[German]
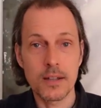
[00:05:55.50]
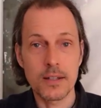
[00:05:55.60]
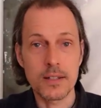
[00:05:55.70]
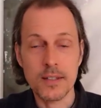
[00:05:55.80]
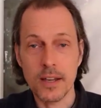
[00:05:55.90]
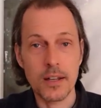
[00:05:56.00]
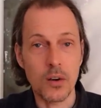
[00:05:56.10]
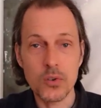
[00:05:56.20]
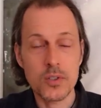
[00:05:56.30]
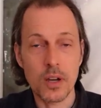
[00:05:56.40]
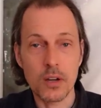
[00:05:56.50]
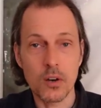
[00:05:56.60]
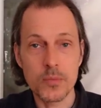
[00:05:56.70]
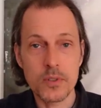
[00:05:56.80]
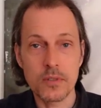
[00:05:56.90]
ist keine Aussage,
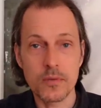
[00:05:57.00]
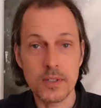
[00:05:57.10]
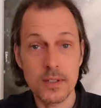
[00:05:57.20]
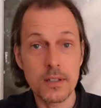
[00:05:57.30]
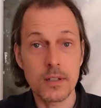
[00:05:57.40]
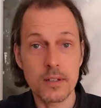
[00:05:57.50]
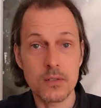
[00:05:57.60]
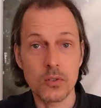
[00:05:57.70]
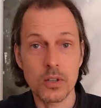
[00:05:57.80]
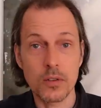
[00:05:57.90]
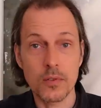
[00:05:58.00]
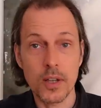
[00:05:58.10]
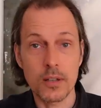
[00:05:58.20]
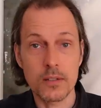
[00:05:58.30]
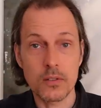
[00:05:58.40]
ob es sicher ist oder gefährlich,